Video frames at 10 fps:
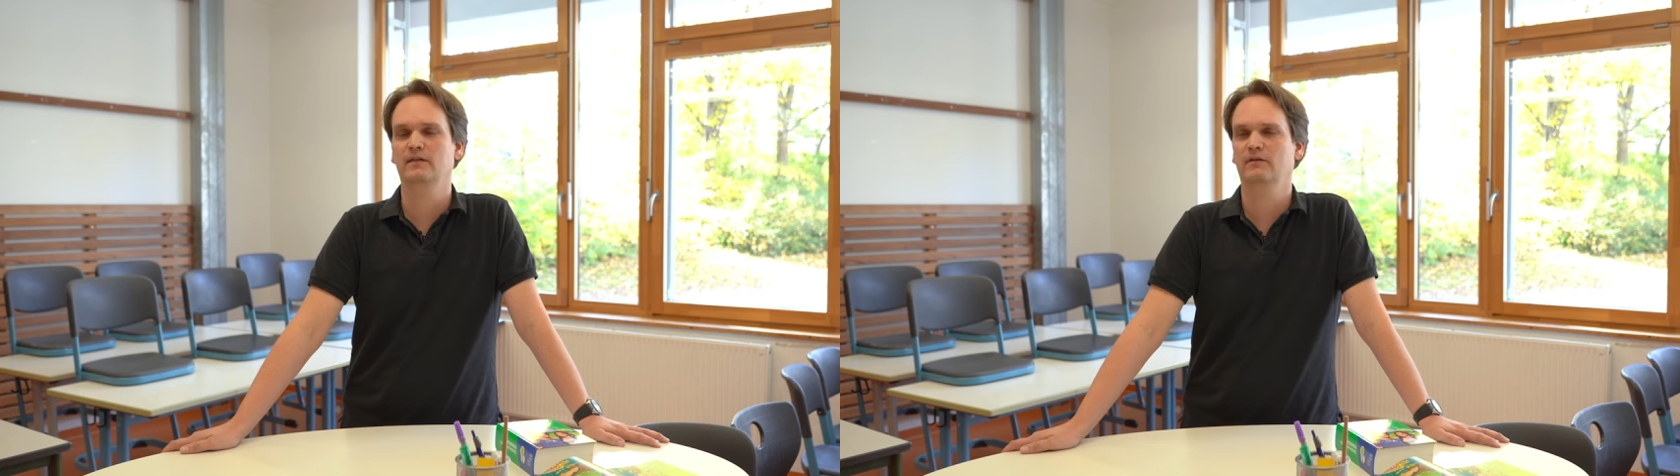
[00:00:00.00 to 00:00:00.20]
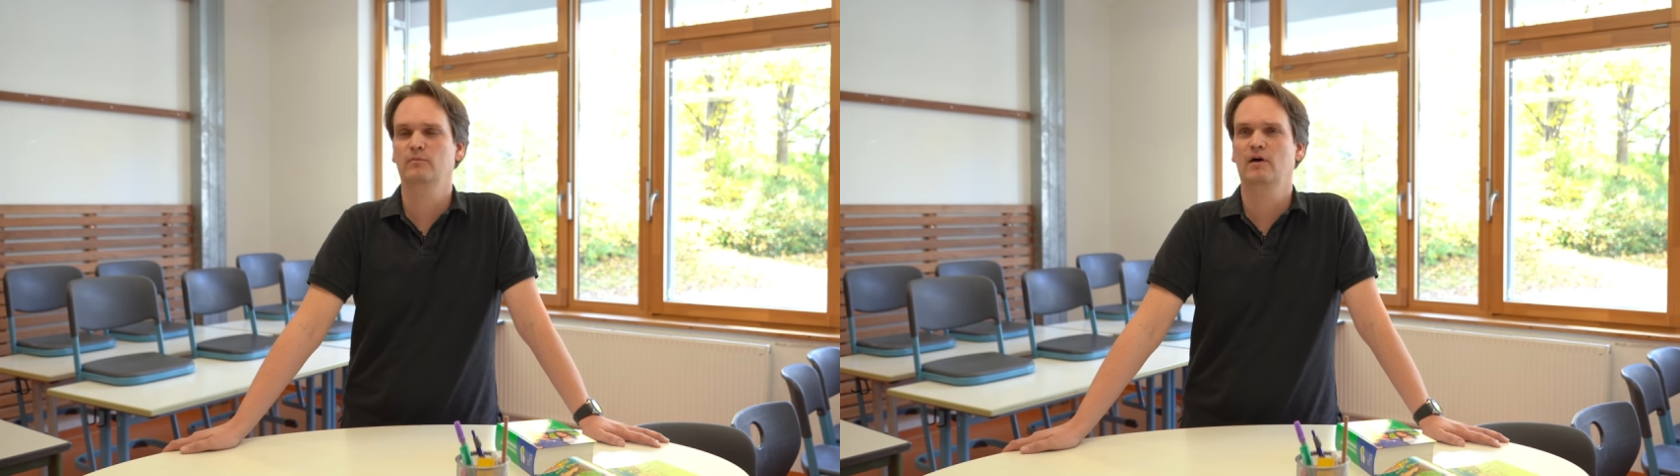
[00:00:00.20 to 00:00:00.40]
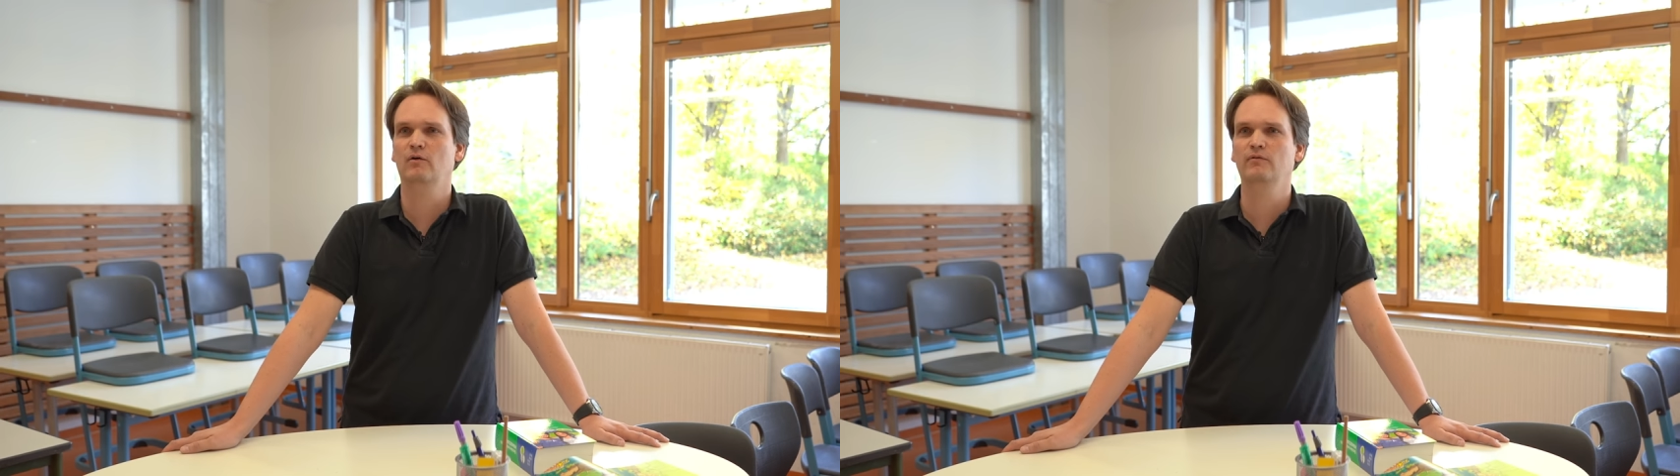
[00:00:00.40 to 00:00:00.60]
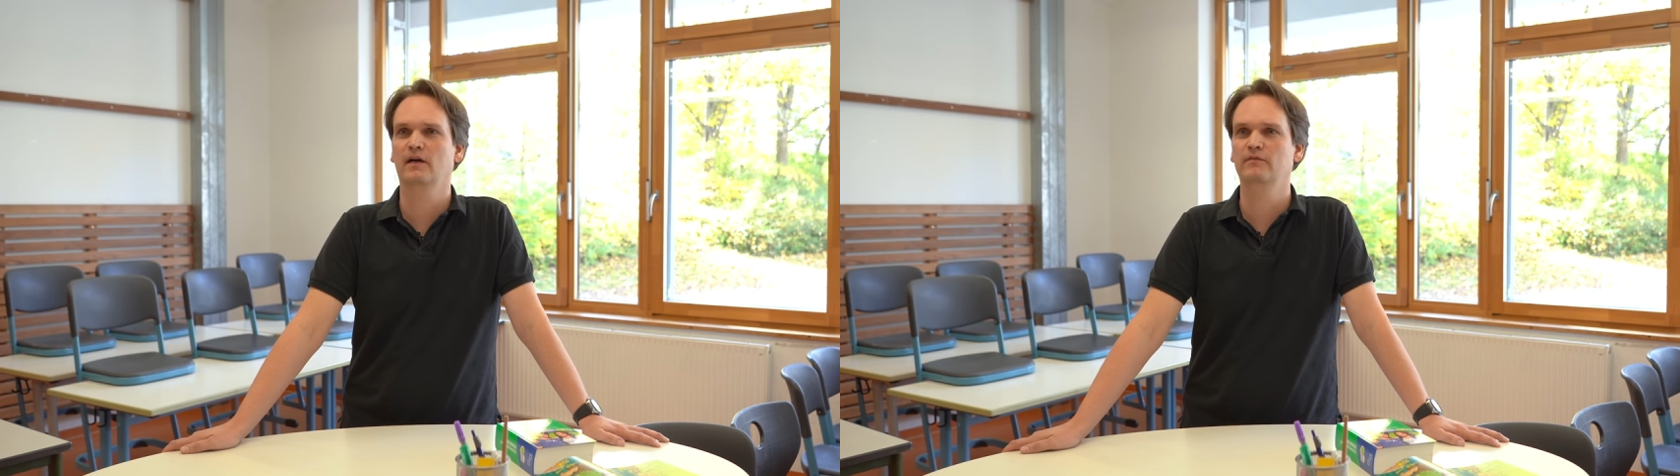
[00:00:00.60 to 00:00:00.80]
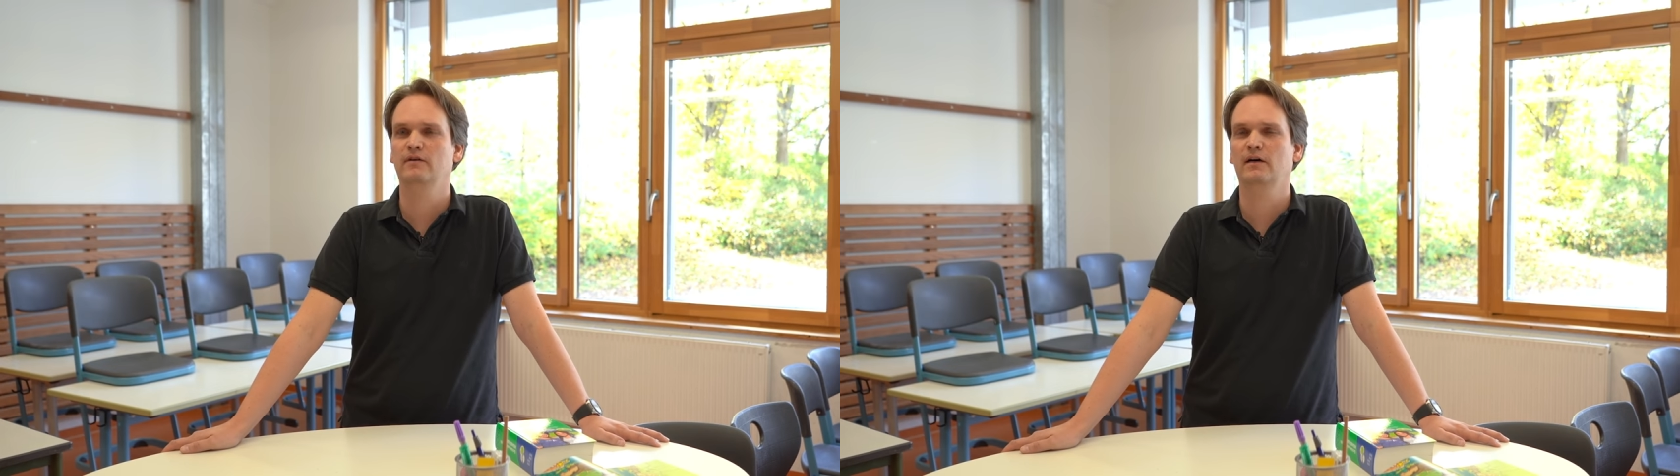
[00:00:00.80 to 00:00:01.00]
Und dafür brauchen
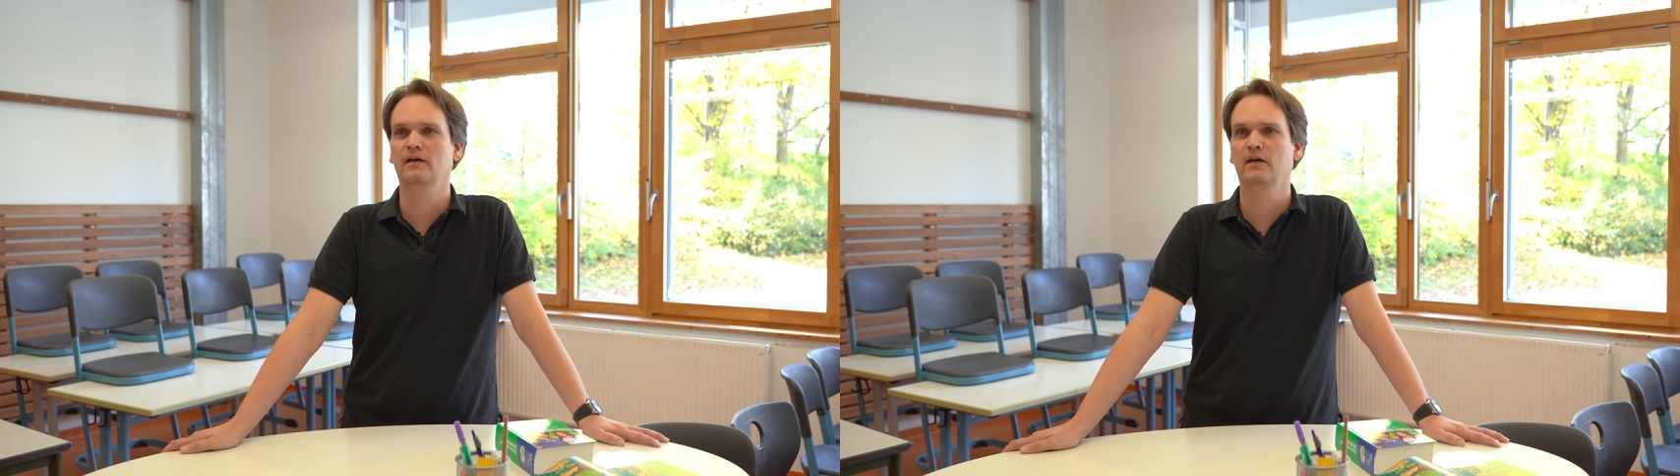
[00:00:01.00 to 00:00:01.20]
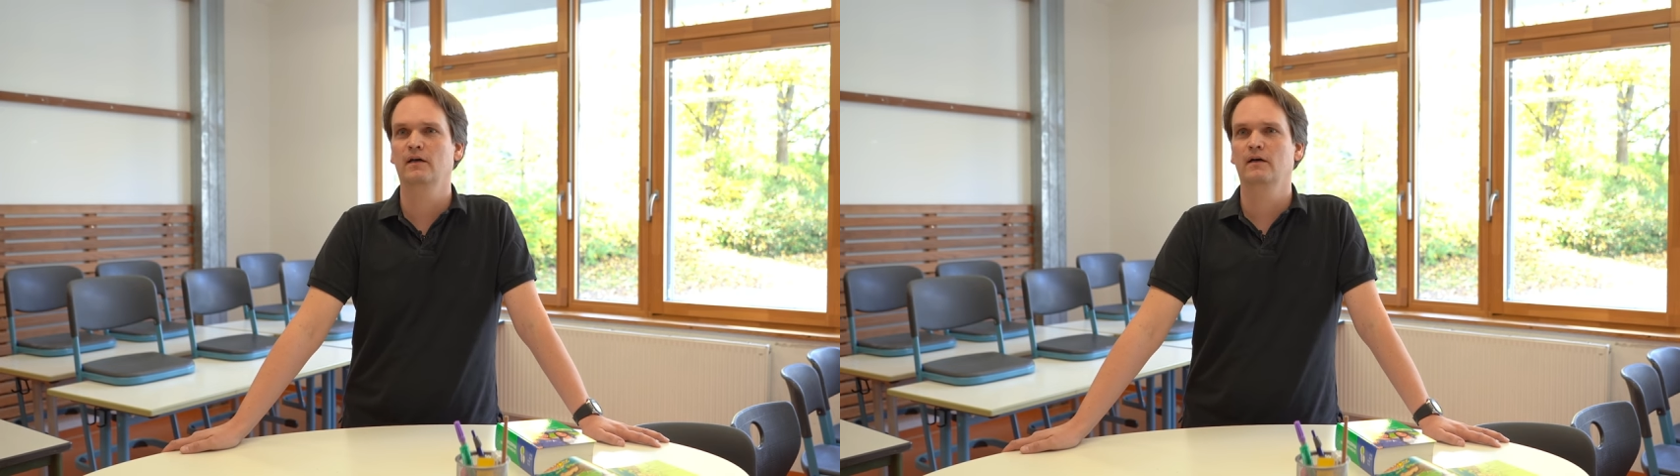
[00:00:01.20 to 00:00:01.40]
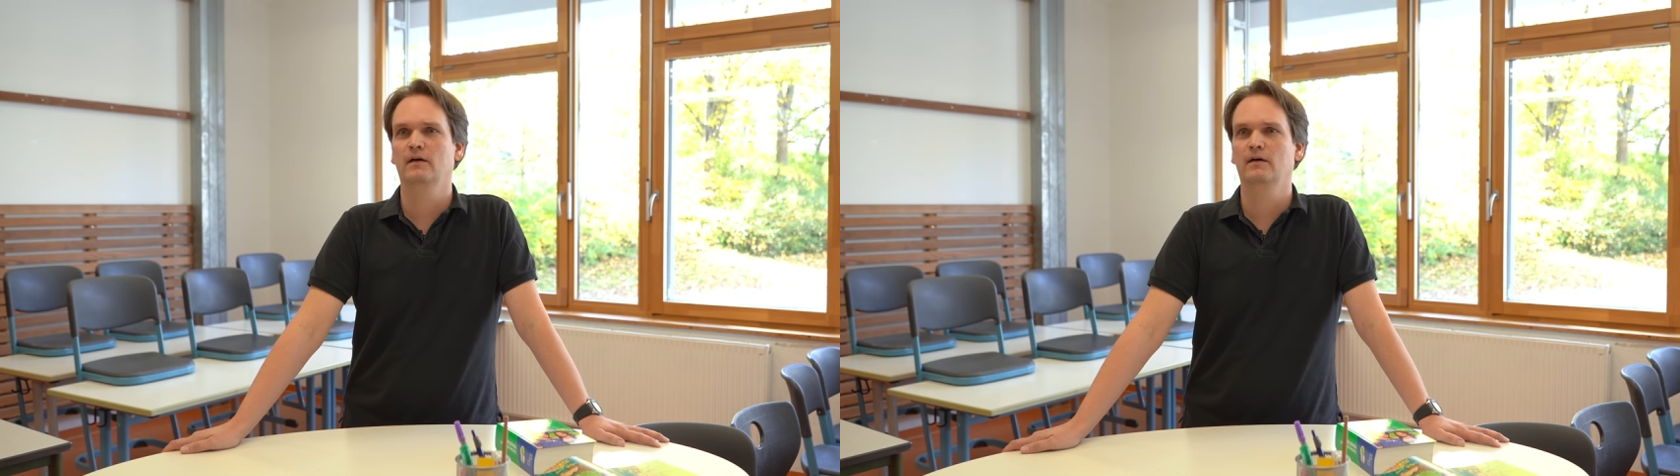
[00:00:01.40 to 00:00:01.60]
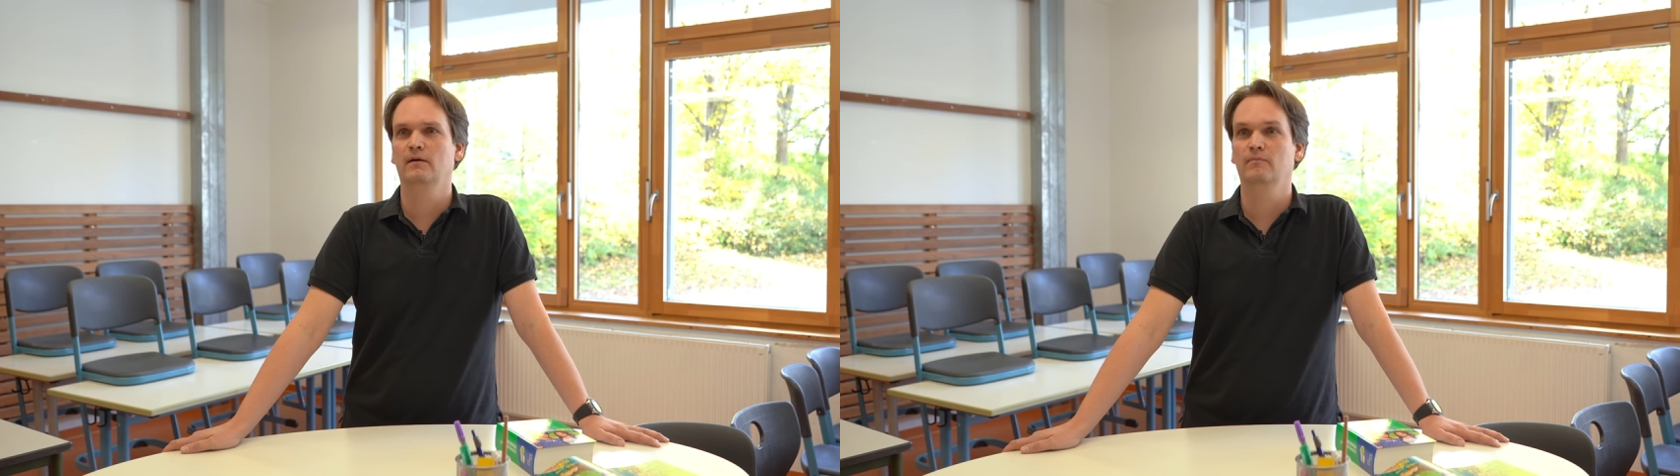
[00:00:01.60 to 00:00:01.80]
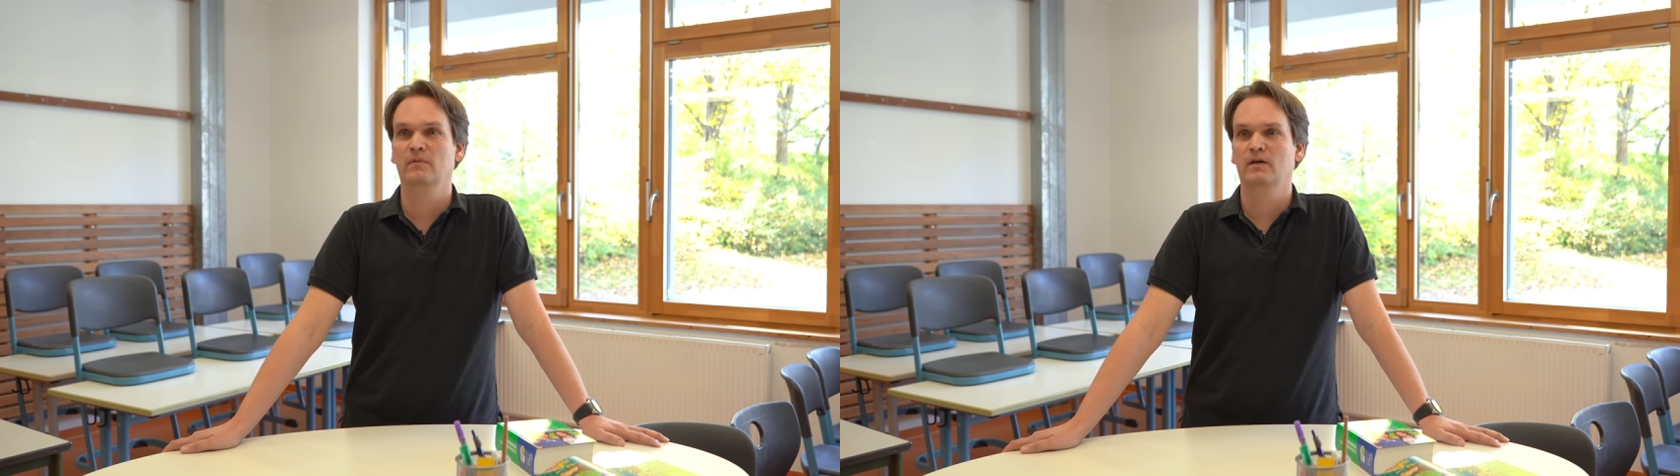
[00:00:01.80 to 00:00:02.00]
wir einfach
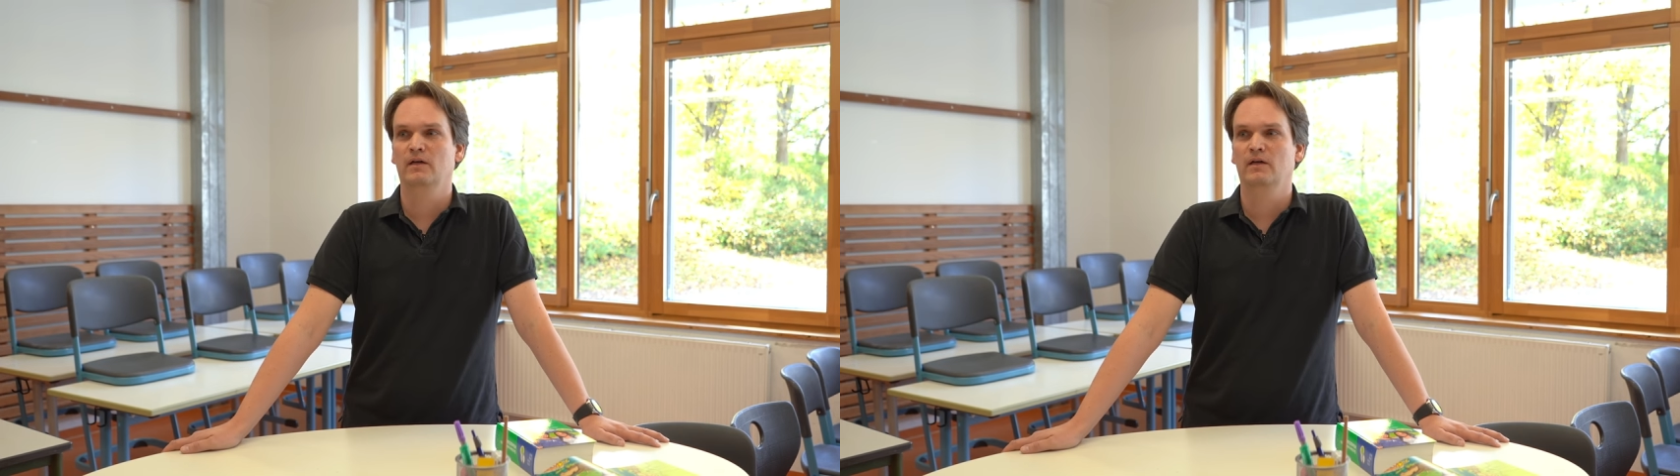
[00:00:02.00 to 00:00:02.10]
ähm,